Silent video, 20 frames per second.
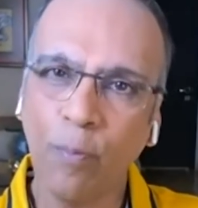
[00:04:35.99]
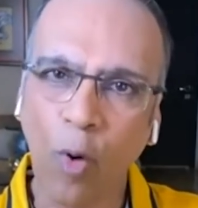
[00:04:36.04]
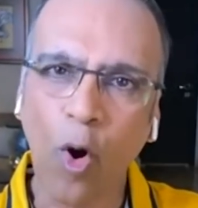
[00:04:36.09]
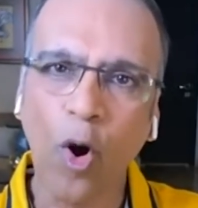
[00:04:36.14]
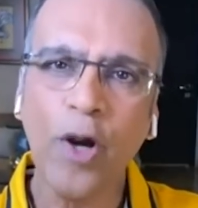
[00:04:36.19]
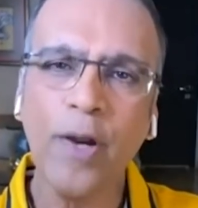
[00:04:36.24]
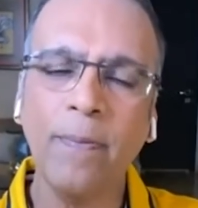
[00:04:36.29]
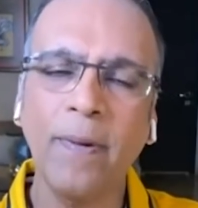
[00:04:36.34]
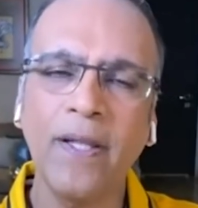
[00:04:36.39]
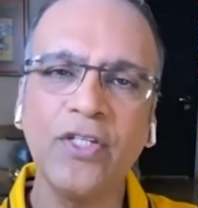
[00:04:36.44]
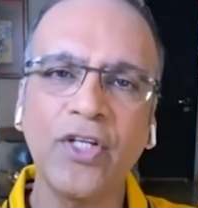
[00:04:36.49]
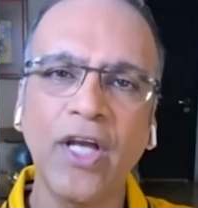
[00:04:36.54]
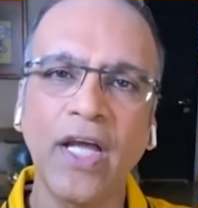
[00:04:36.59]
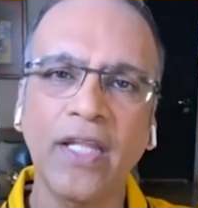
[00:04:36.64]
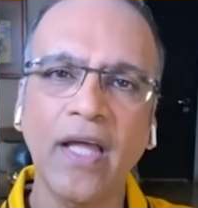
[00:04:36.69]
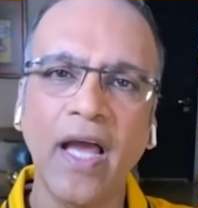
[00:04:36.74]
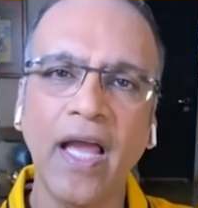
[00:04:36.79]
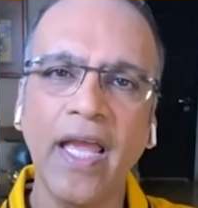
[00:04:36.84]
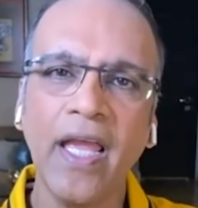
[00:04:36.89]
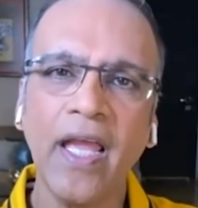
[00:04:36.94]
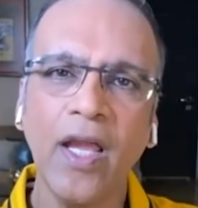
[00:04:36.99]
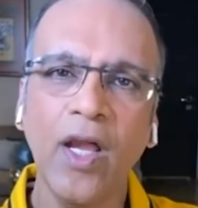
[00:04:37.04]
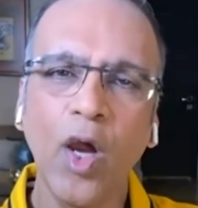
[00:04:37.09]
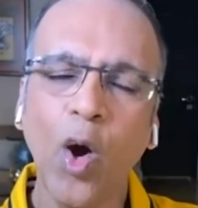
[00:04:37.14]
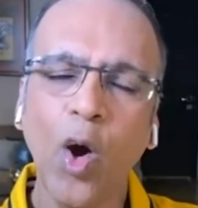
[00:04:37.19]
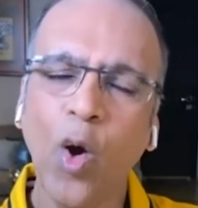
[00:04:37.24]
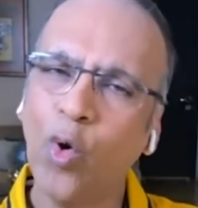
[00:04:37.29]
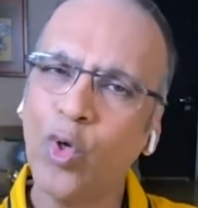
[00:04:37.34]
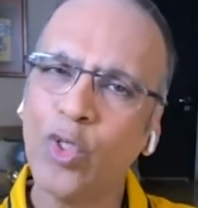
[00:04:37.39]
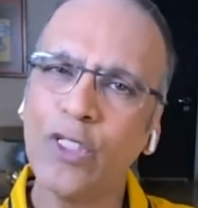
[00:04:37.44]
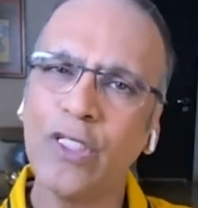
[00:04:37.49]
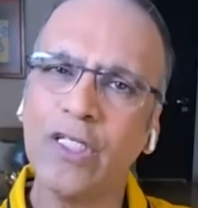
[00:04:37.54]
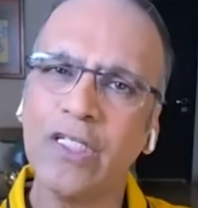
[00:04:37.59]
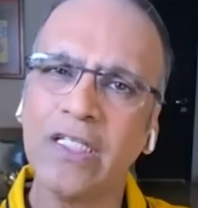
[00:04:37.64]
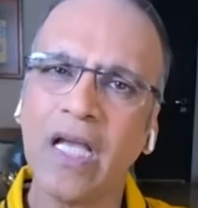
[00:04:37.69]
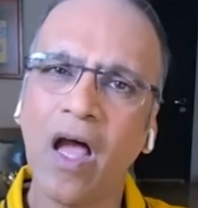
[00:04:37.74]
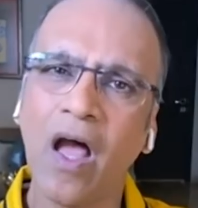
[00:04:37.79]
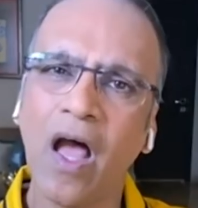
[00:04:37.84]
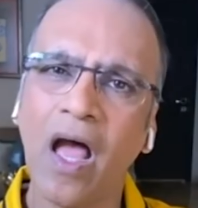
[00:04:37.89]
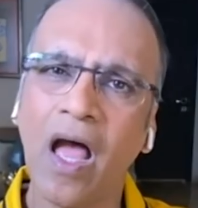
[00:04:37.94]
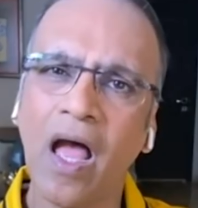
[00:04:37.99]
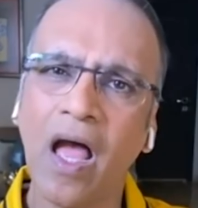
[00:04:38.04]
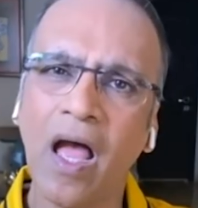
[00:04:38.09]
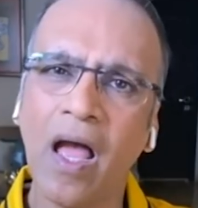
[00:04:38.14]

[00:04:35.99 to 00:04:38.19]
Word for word: बॉन्ड बन जाता है उसका